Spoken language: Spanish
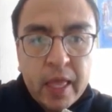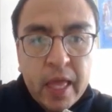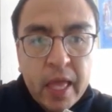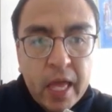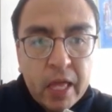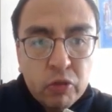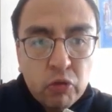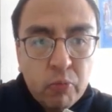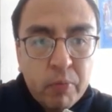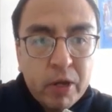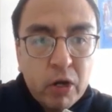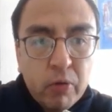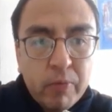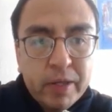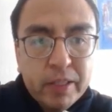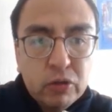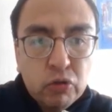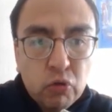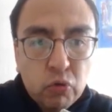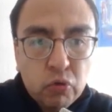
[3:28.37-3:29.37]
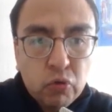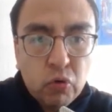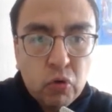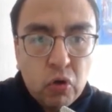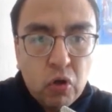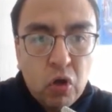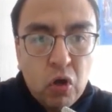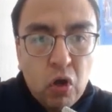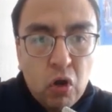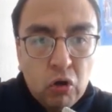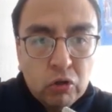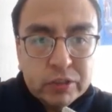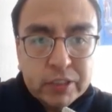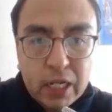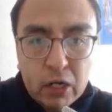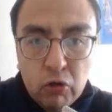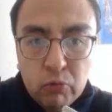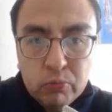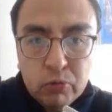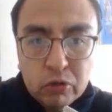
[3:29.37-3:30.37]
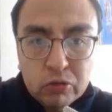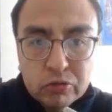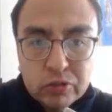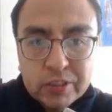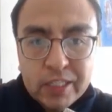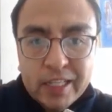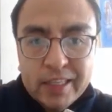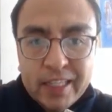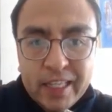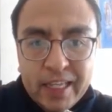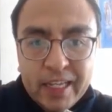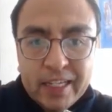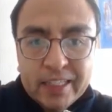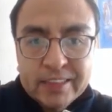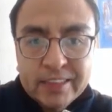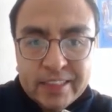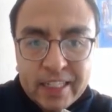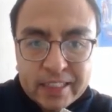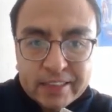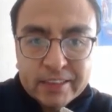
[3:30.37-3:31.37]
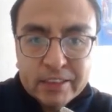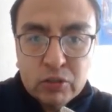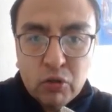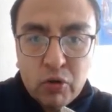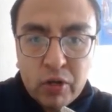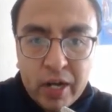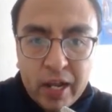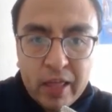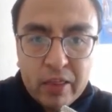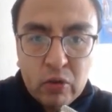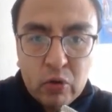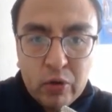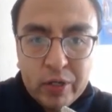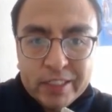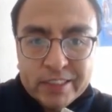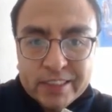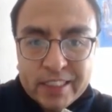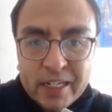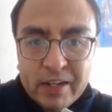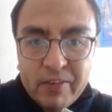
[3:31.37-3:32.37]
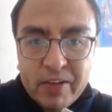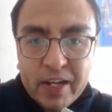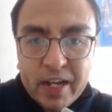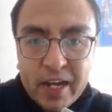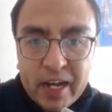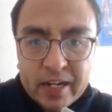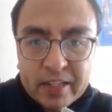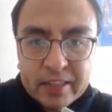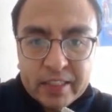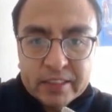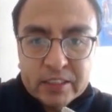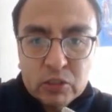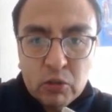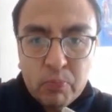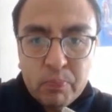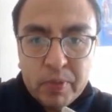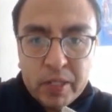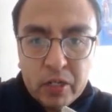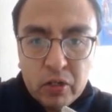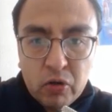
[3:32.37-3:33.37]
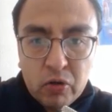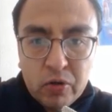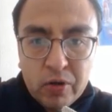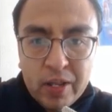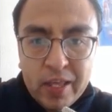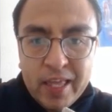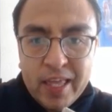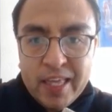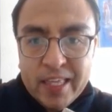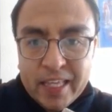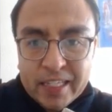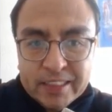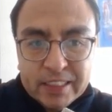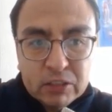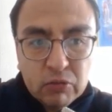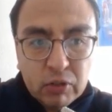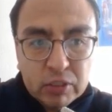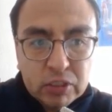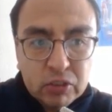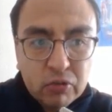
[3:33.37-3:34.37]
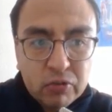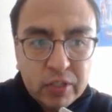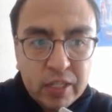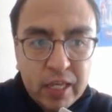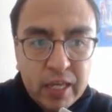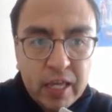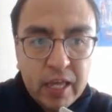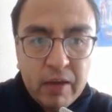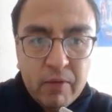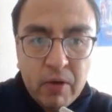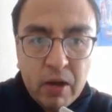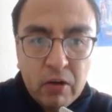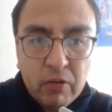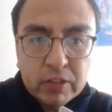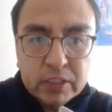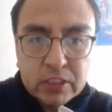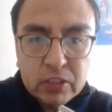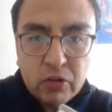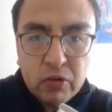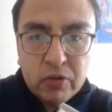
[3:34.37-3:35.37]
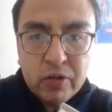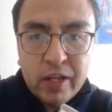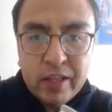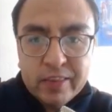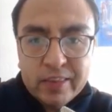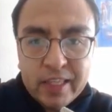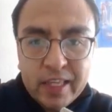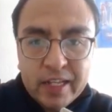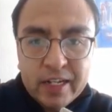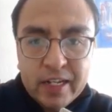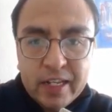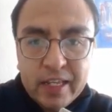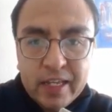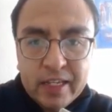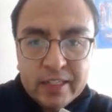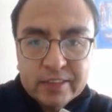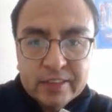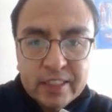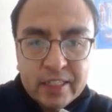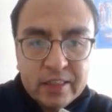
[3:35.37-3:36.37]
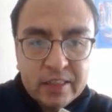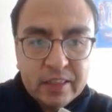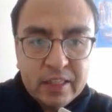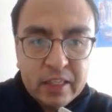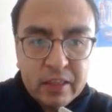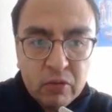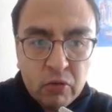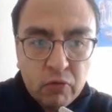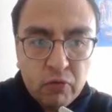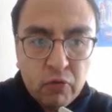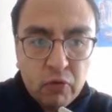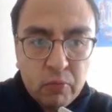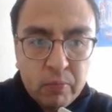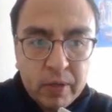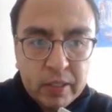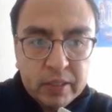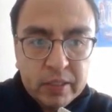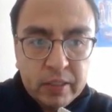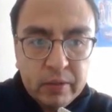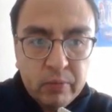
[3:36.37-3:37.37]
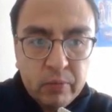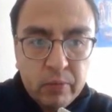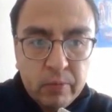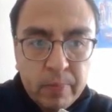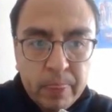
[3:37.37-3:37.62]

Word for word: Número 21. Los alumnos de sexto grado escriben cartas de opinión. ¿Qué situación de evaluación tiene sentido formativo?